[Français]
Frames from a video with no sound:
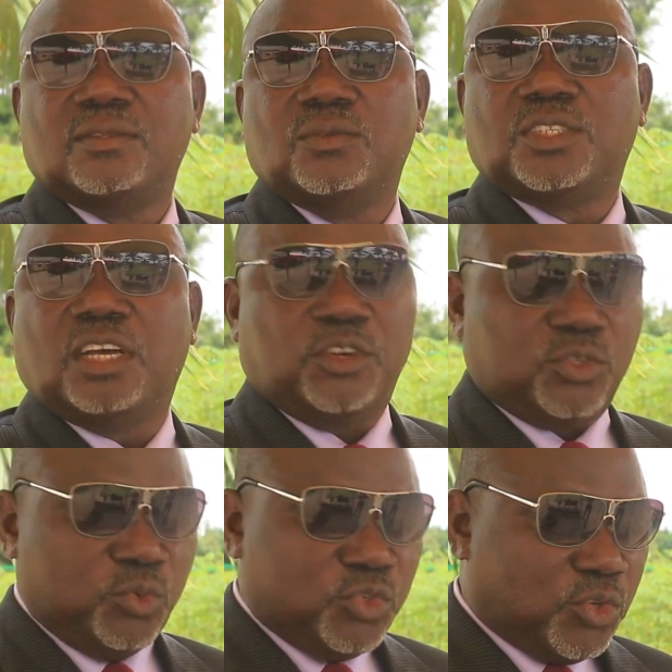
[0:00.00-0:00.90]
Nous savons
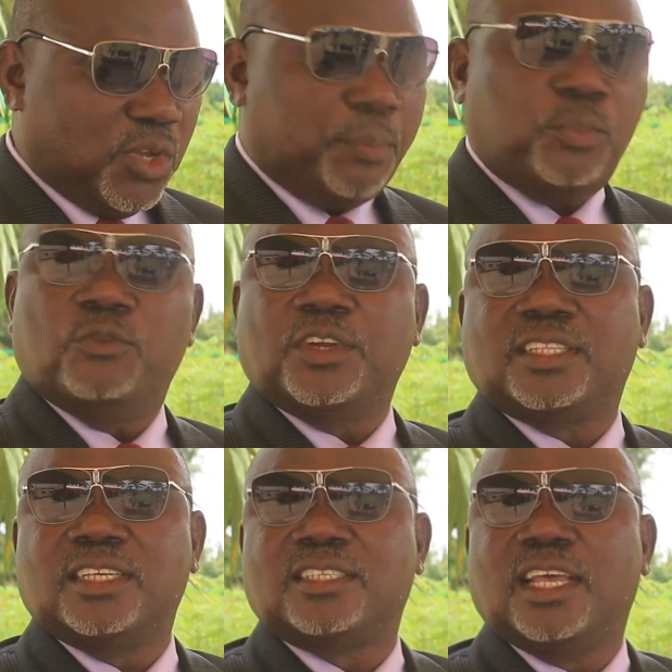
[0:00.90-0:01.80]
tous que la
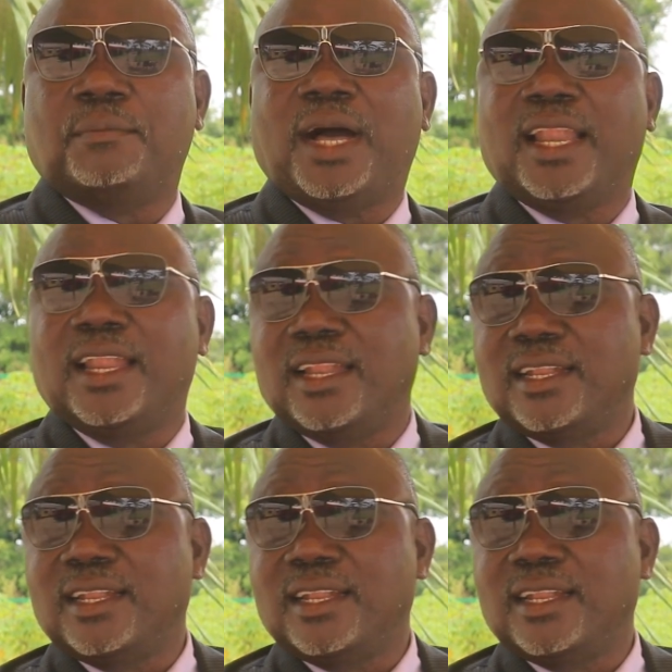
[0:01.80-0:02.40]
pauvreté, c'est mal.